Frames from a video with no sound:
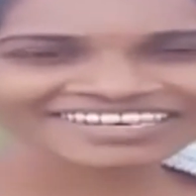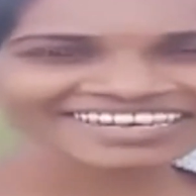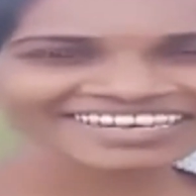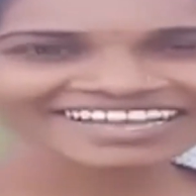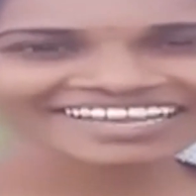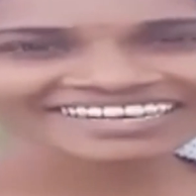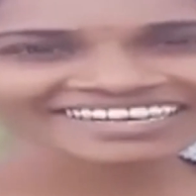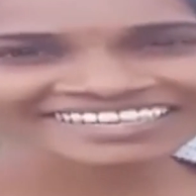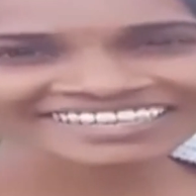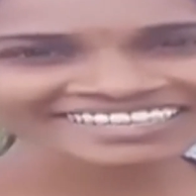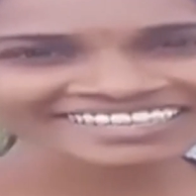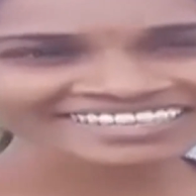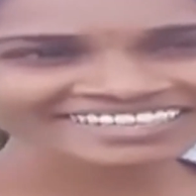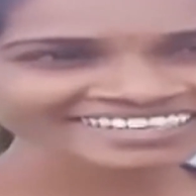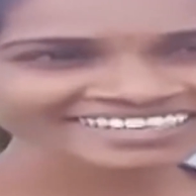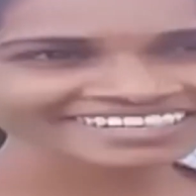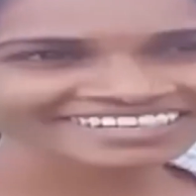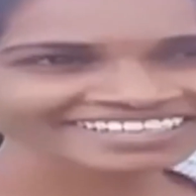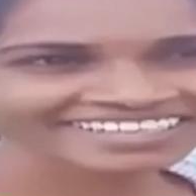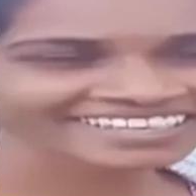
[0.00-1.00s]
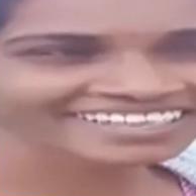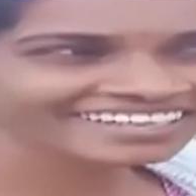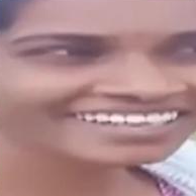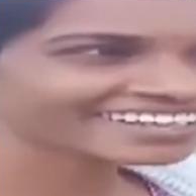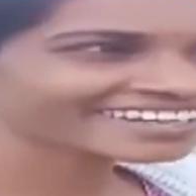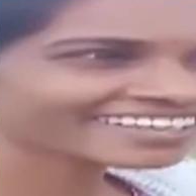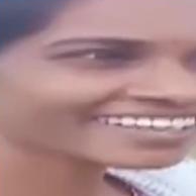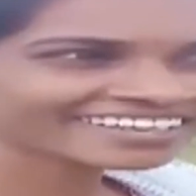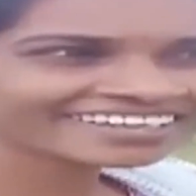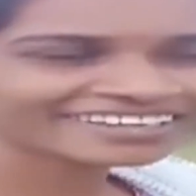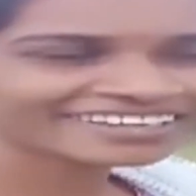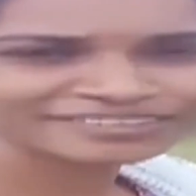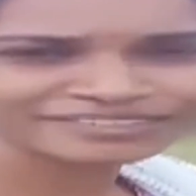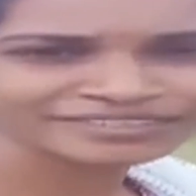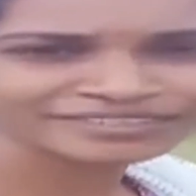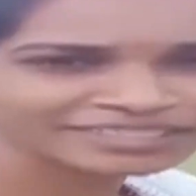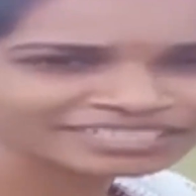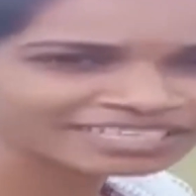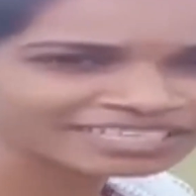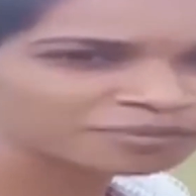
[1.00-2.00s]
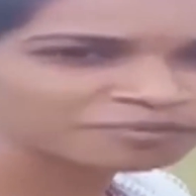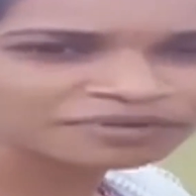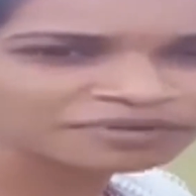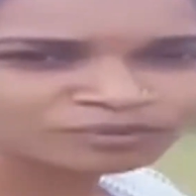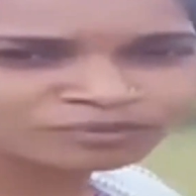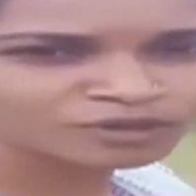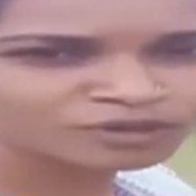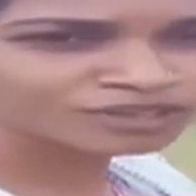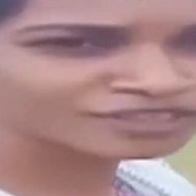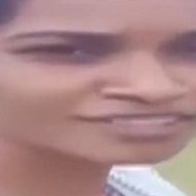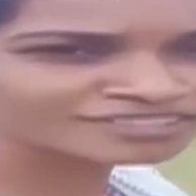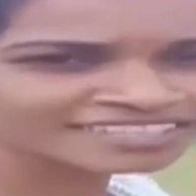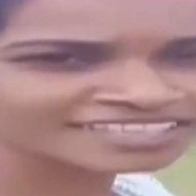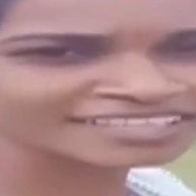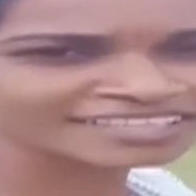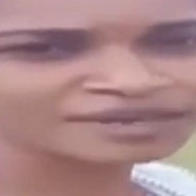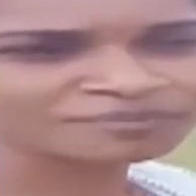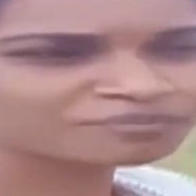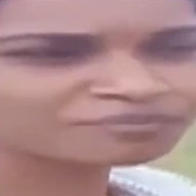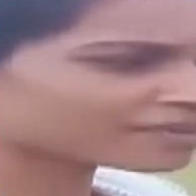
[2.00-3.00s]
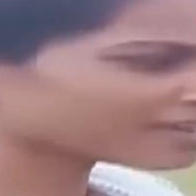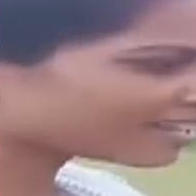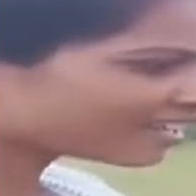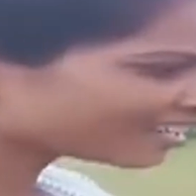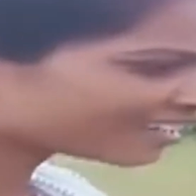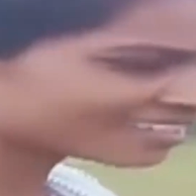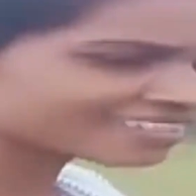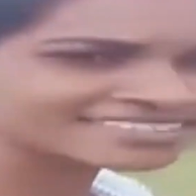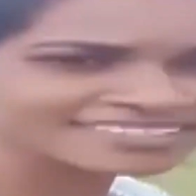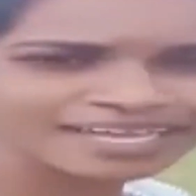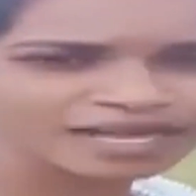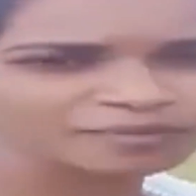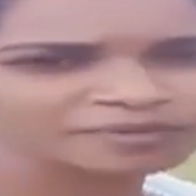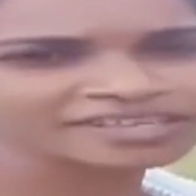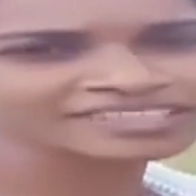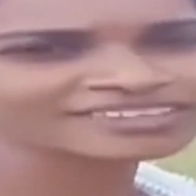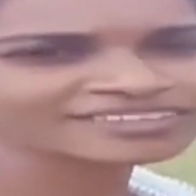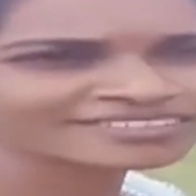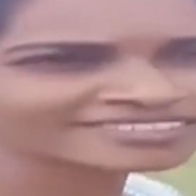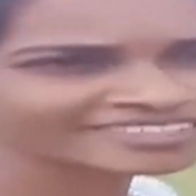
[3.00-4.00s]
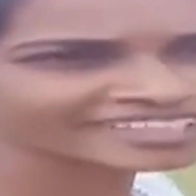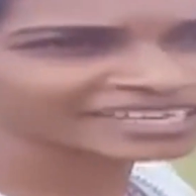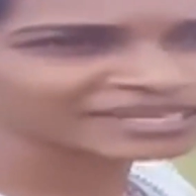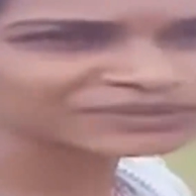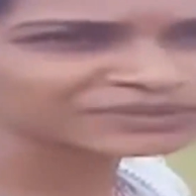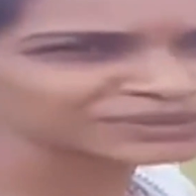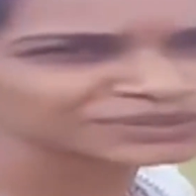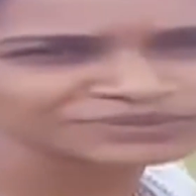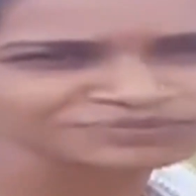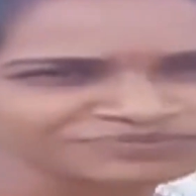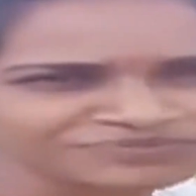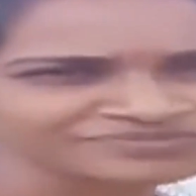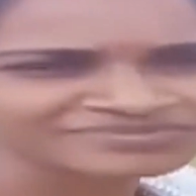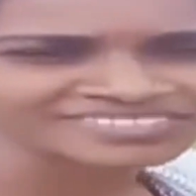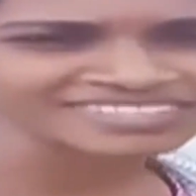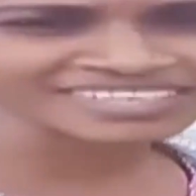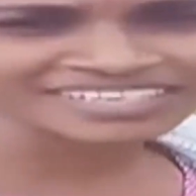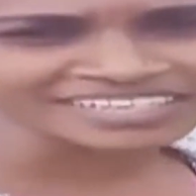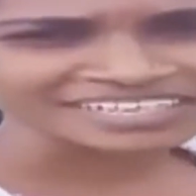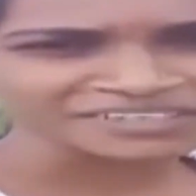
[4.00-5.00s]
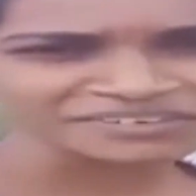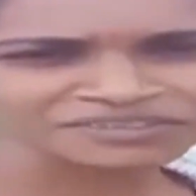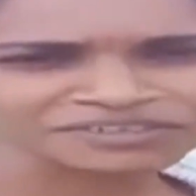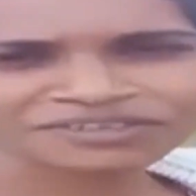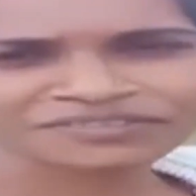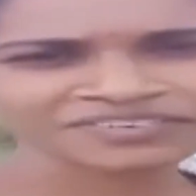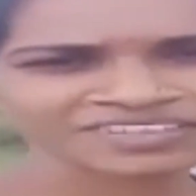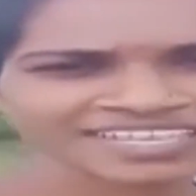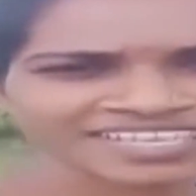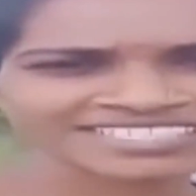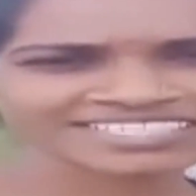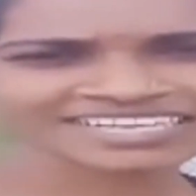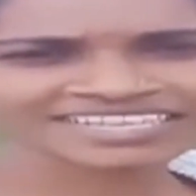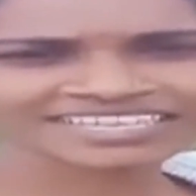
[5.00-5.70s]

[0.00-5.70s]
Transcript: వేస్తలేరని నిరసన తెలుపుతూ నాలుగు బర్రెలు కొనుక్కొని ఆ బర్రెలను కాస్తూ ఉండేదుల్లా